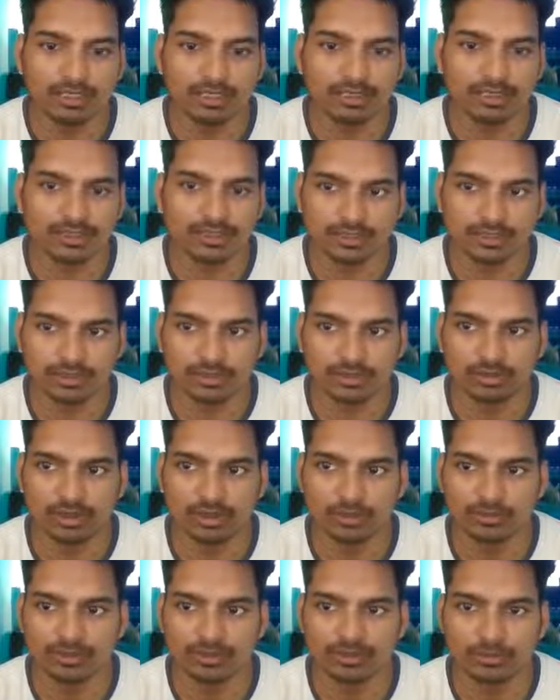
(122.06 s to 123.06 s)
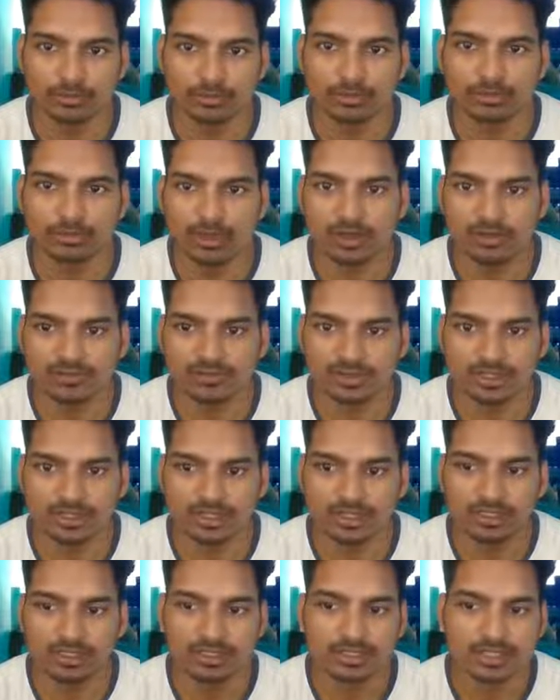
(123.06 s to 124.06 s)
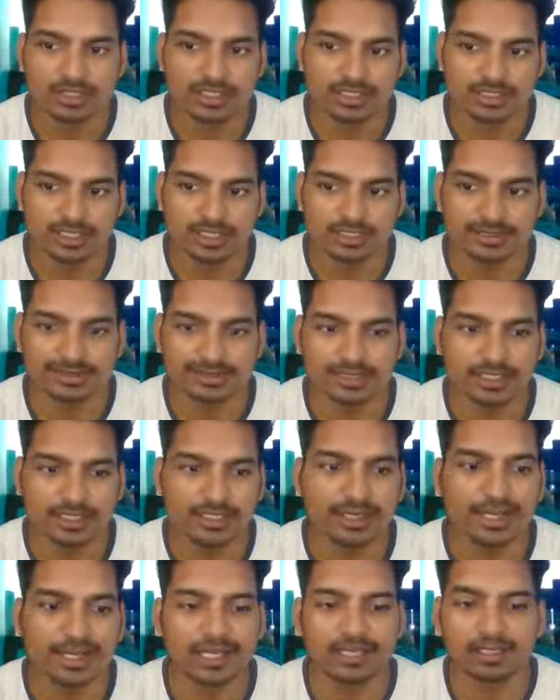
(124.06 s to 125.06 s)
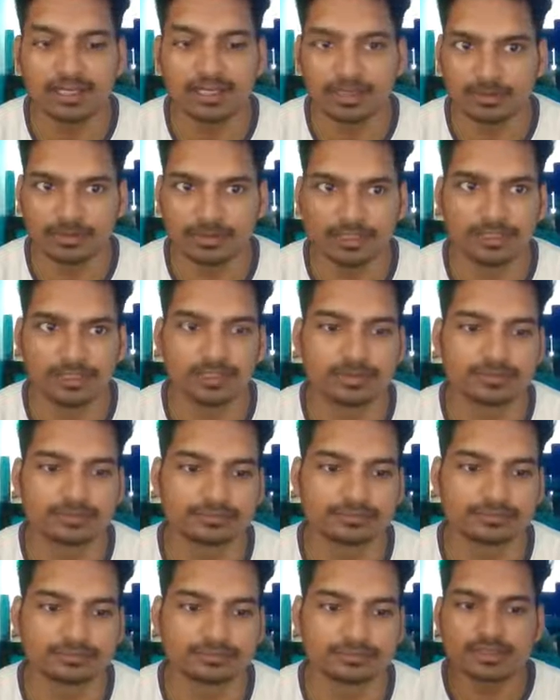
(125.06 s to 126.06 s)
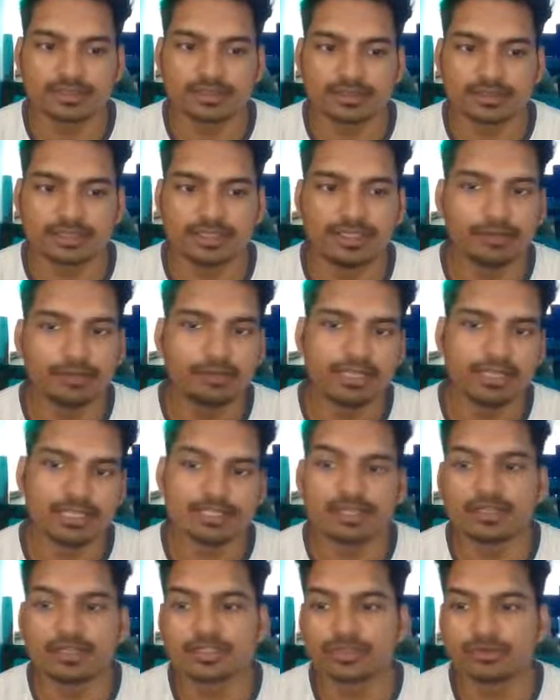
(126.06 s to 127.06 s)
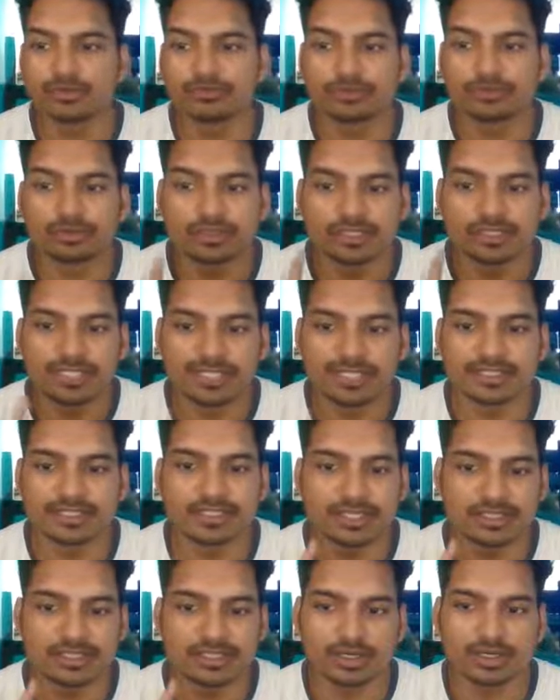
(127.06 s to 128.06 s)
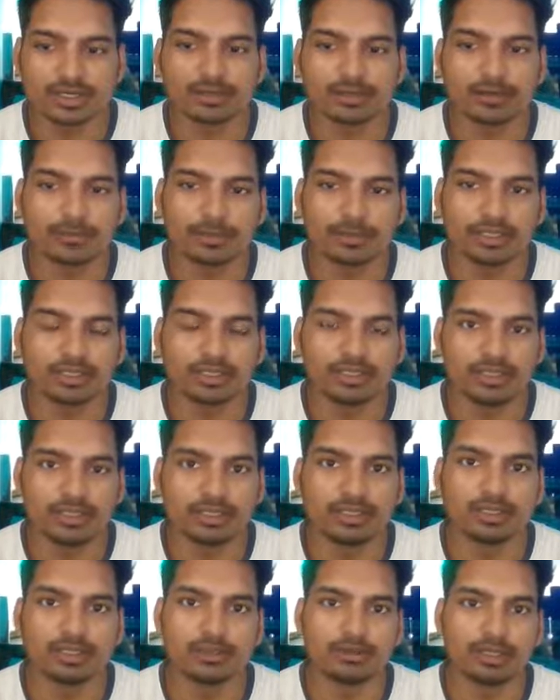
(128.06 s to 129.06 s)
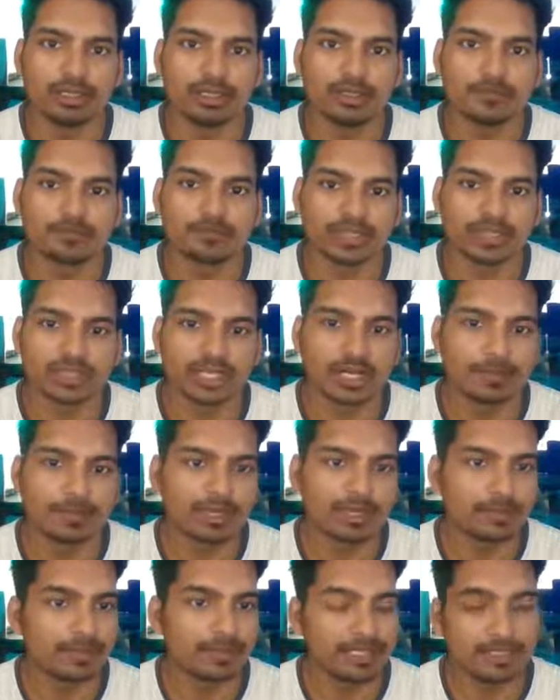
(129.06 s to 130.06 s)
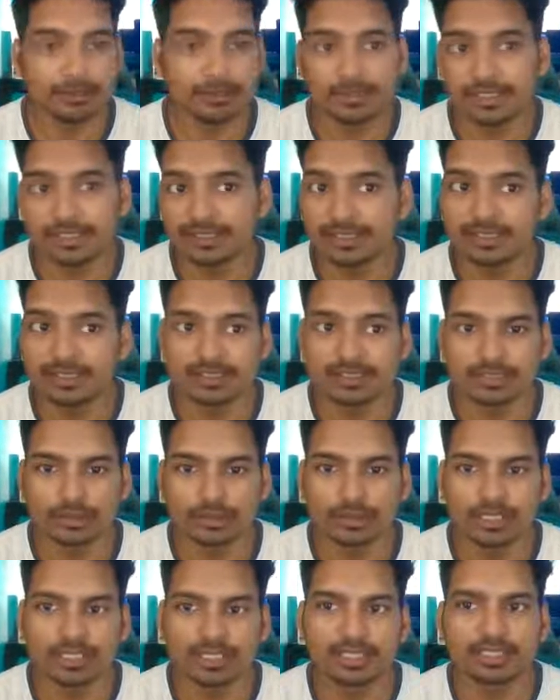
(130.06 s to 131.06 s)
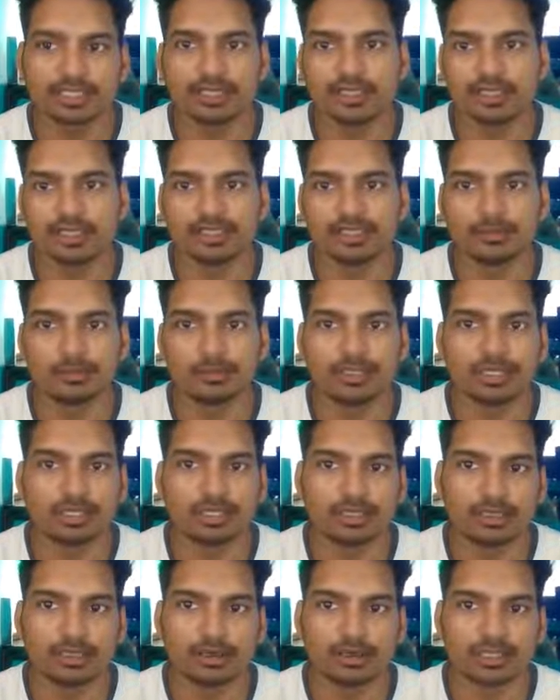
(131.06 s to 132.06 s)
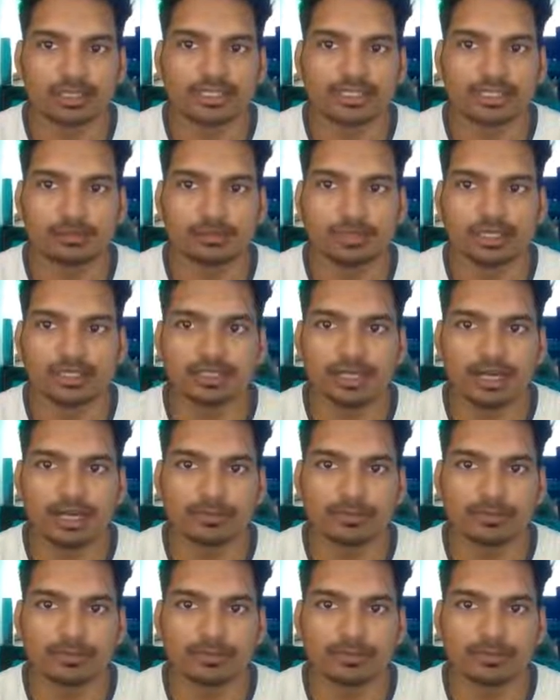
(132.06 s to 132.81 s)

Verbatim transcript: ऐड कर सकते हो यहाँ पे रिमूव का ऑप्शन है साथ ही साथ ऐड का भी है इस ये वाला सर्च कंट्रोल जैसे ही स्टार्ट नाउ पे क्लिक करोगे आपका पहले मेल आई डी लॉगिन करने के लिए बोलेगा लॉगिन के बाद